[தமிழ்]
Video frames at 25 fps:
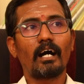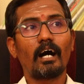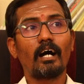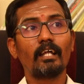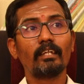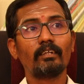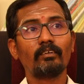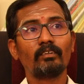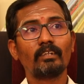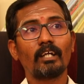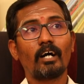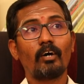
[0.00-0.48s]

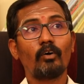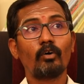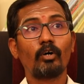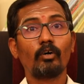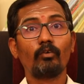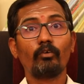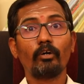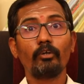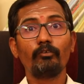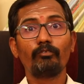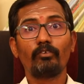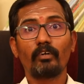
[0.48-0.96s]
அது வந்து அவங்க
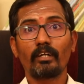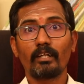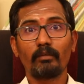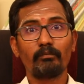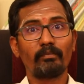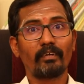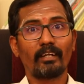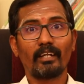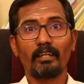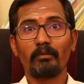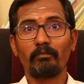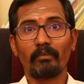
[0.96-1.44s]
ஒய்ஃபோட
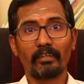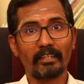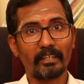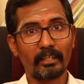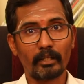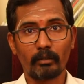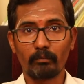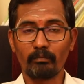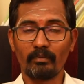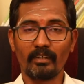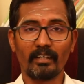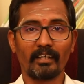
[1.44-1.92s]
பேரில்
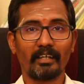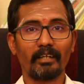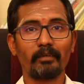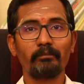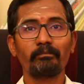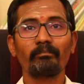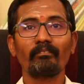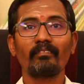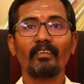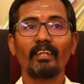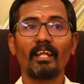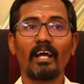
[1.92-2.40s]
பண்ணிகிட்ருப்பாங்க
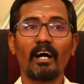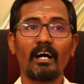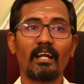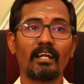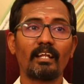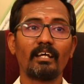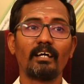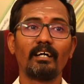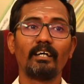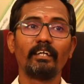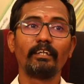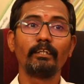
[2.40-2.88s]

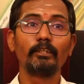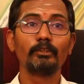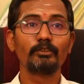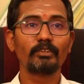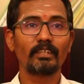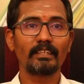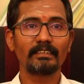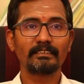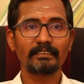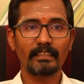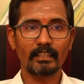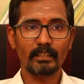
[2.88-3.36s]
ஆனால்
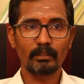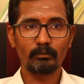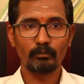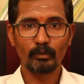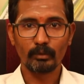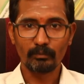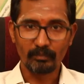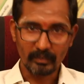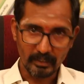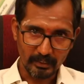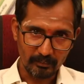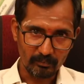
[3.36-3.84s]
இன்சூரன்ஸ்
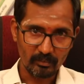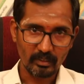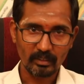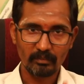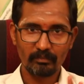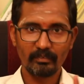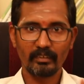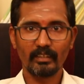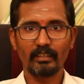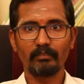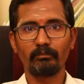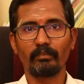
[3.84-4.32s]
கட்டும்போது மட்டும் இவங்க
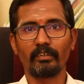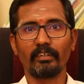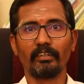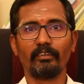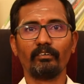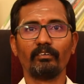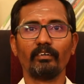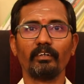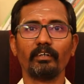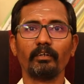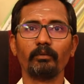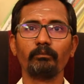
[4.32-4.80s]
பேரில்
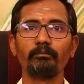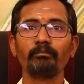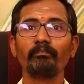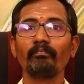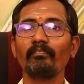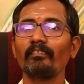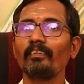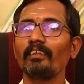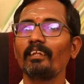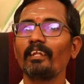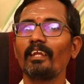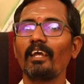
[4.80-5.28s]
பண்ணிவிடுவாங்க
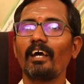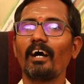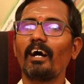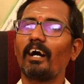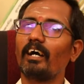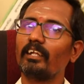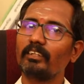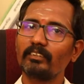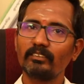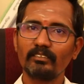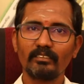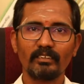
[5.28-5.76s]

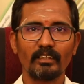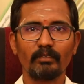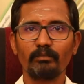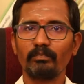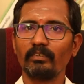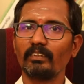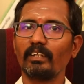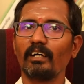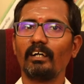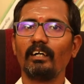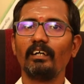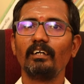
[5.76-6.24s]
அதுவும்
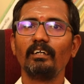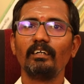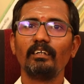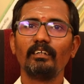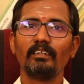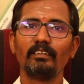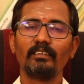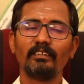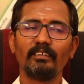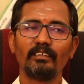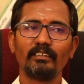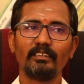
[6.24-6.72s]
தப்பு தான்
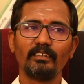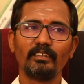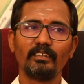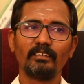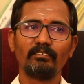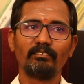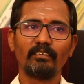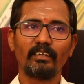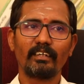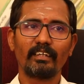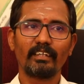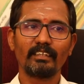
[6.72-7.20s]

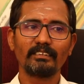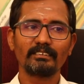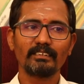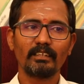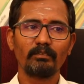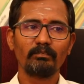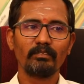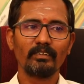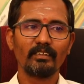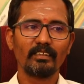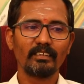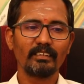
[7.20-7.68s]
ஃபார்
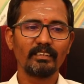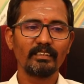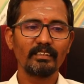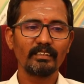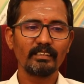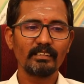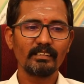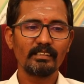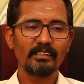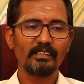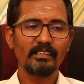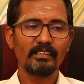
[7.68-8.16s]
எக்ஸாம்பிள் வந்து
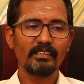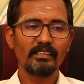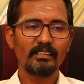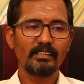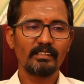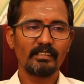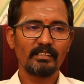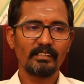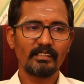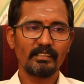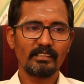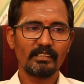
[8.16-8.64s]

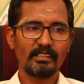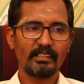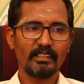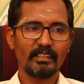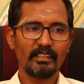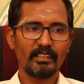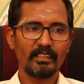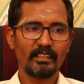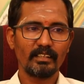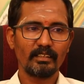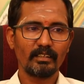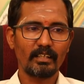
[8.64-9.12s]

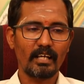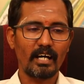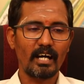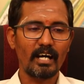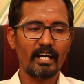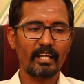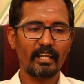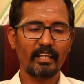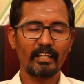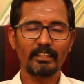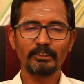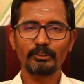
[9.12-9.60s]

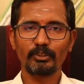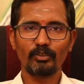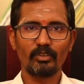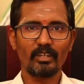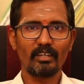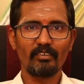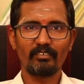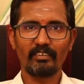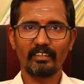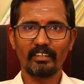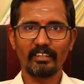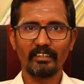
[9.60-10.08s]
ஆறு லட்ச ரூபா
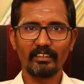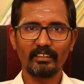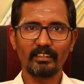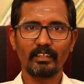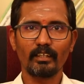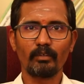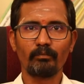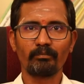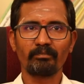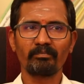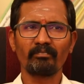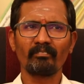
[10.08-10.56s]
அவரோட
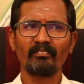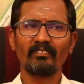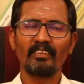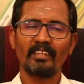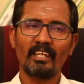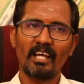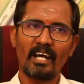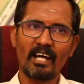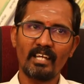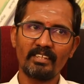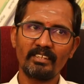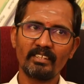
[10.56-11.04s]
இன்கம்
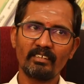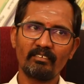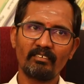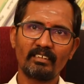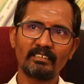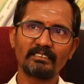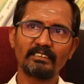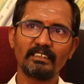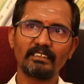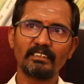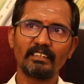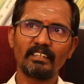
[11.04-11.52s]
அந்த
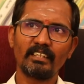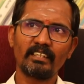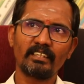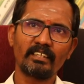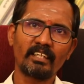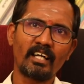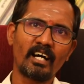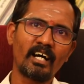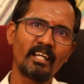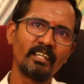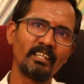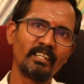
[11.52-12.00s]
வருஷத்தில்
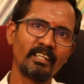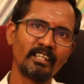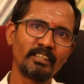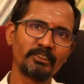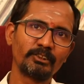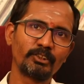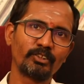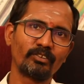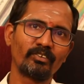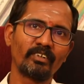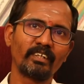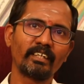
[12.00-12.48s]
நாலு
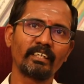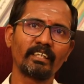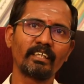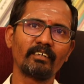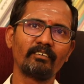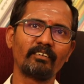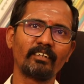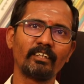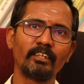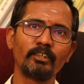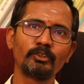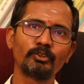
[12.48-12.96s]
லட்ச ரூபாய்க்கு
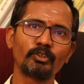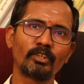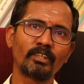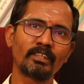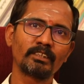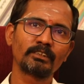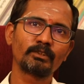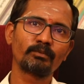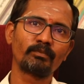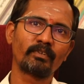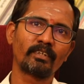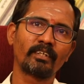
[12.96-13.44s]
அவர்
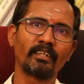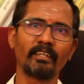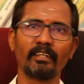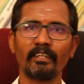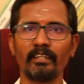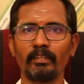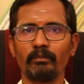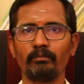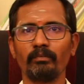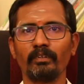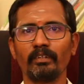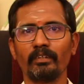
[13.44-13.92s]
இன்சூரன்ஸ் மட்டும்
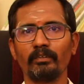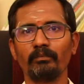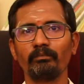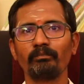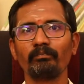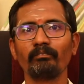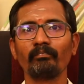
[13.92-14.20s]
கட்டியிருப்பார்